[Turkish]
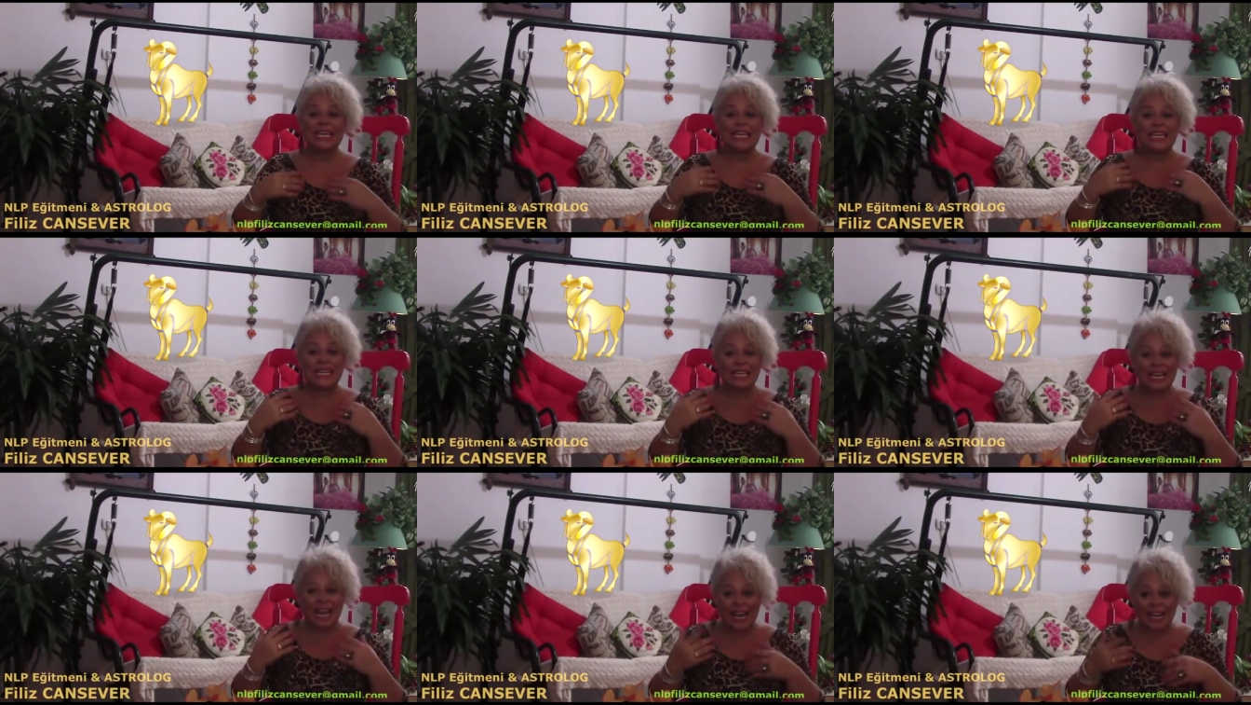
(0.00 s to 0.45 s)

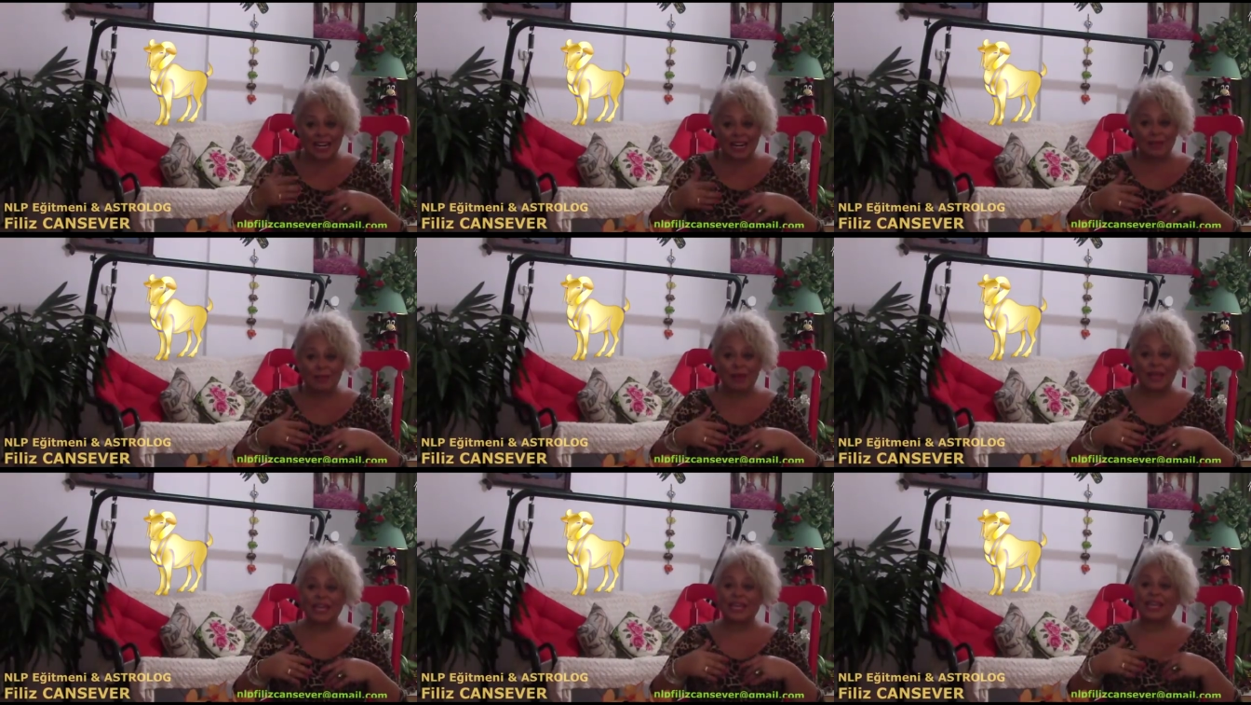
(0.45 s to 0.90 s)

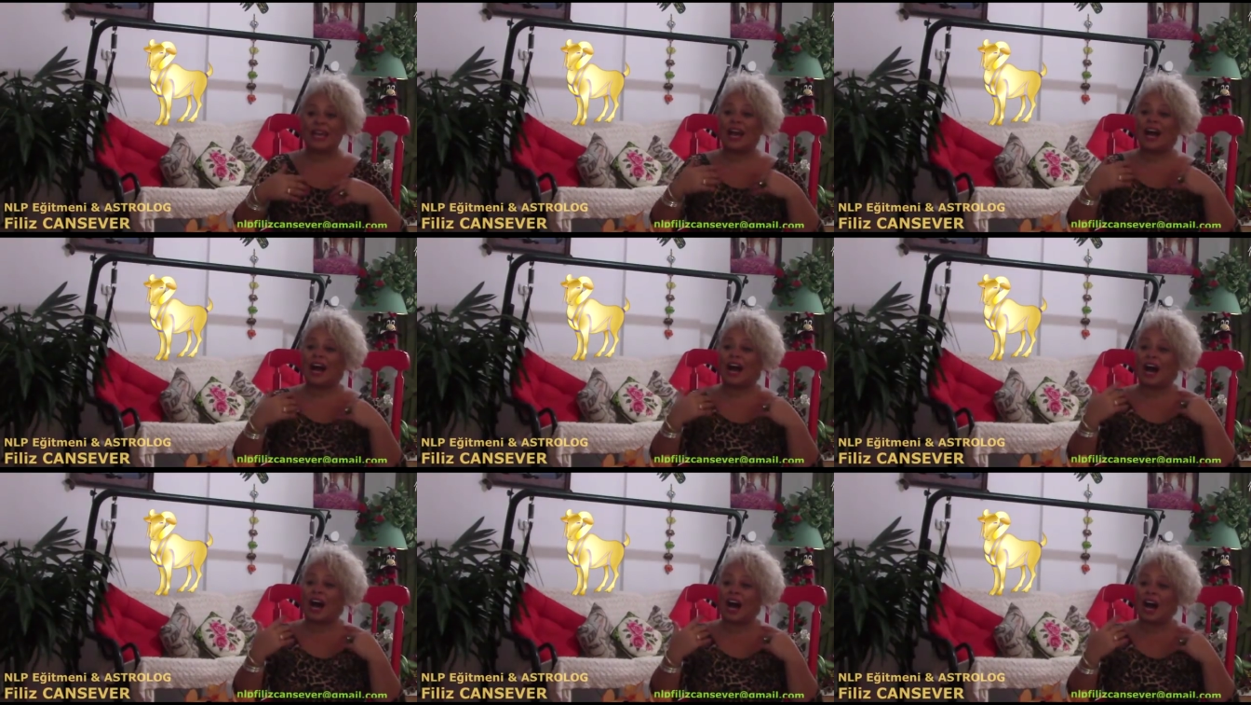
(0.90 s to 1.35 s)
İlerlemek
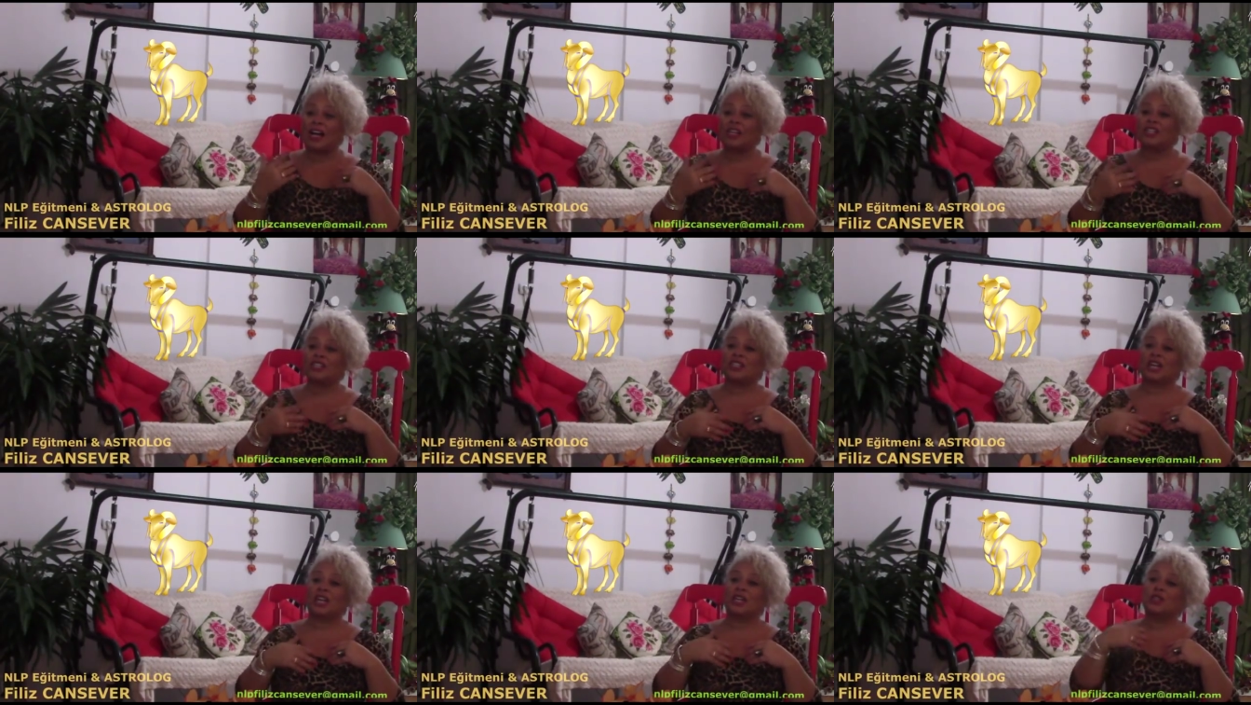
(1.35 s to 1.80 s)

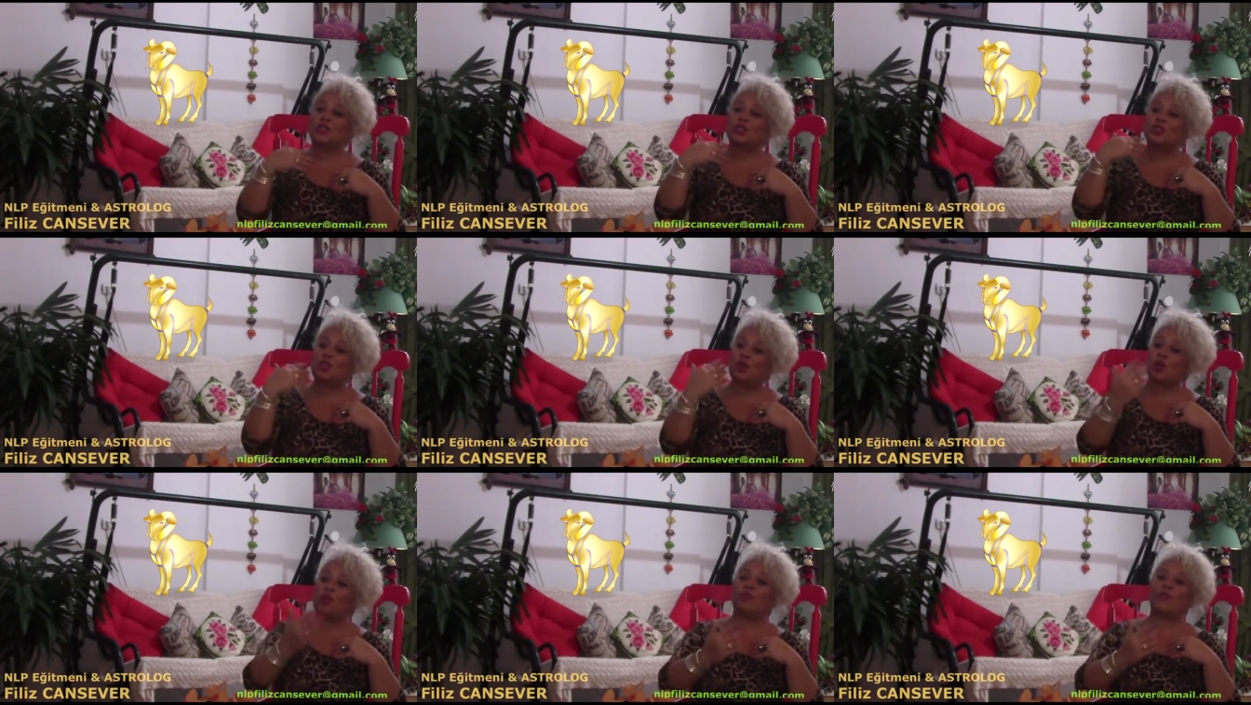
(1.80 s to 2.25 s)
ancak
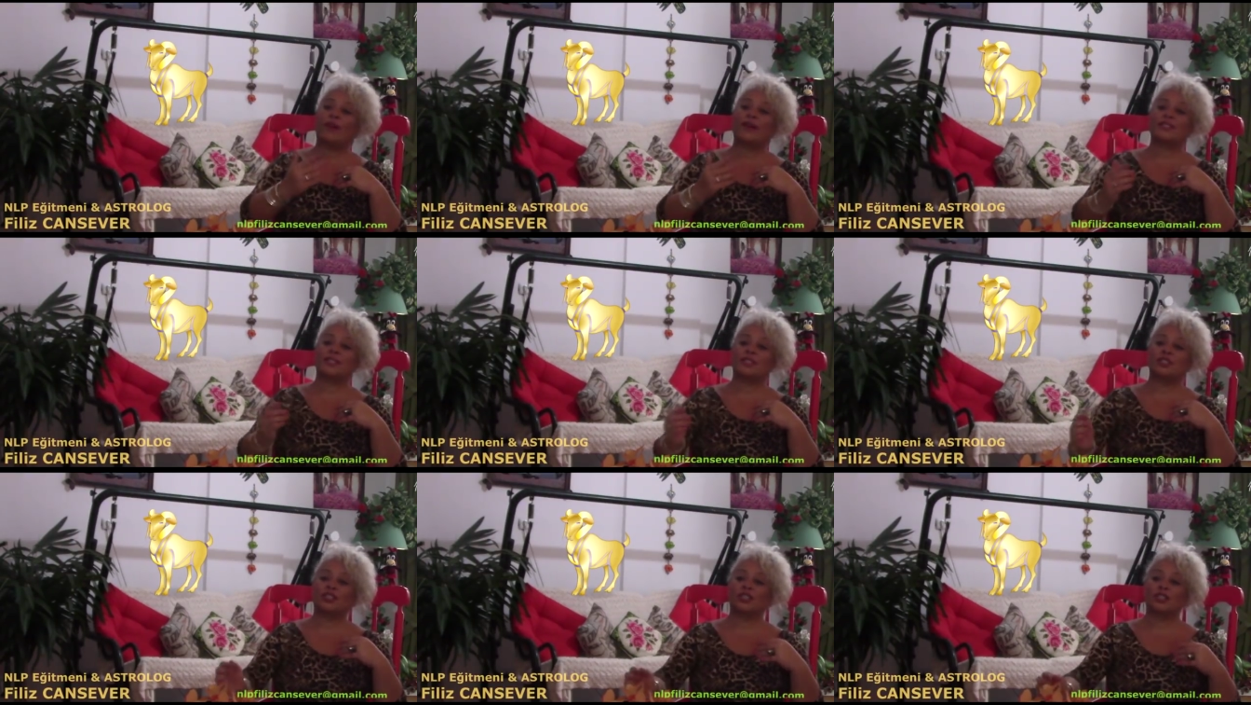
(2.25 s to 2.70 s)
çok
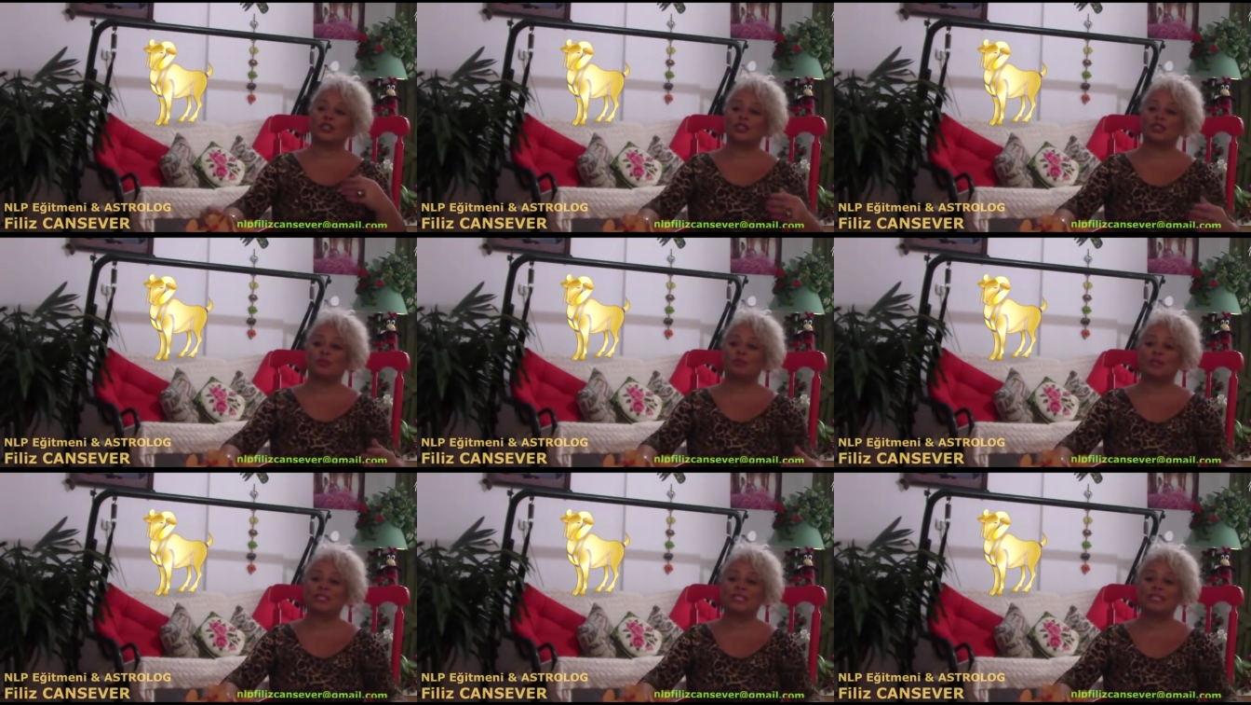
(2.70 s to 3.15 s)
fazla
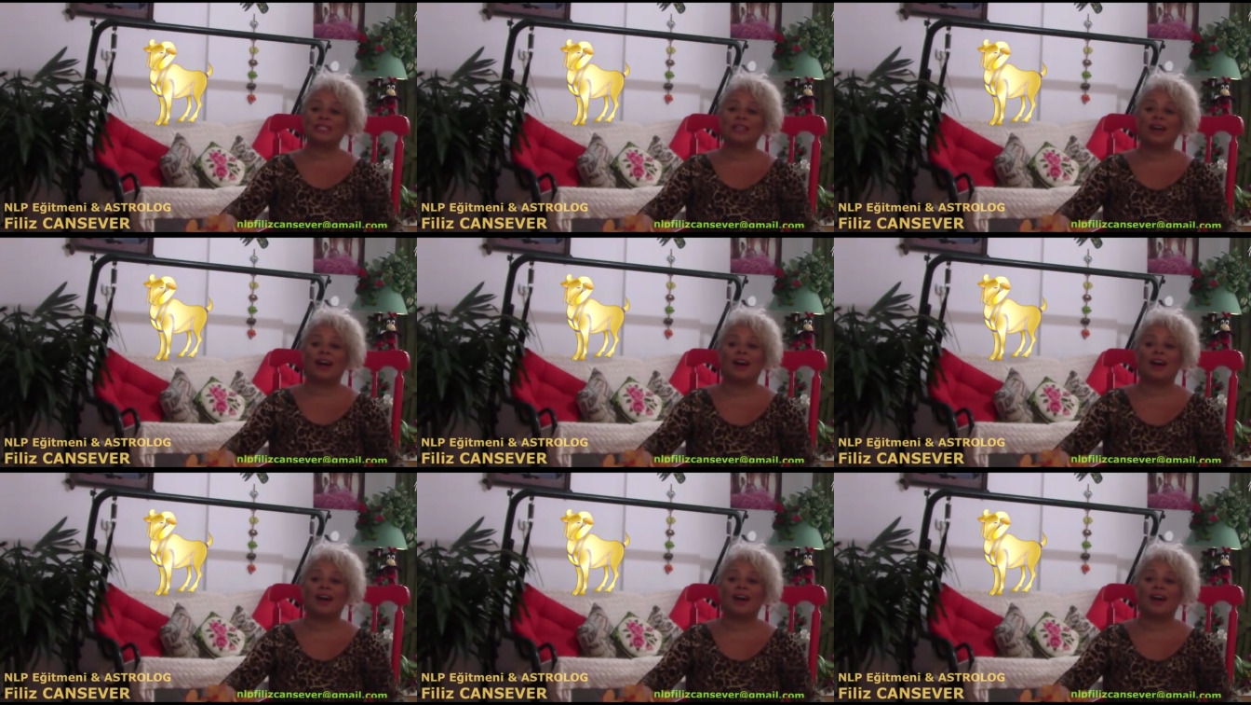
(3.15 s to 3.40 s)
çalışmanın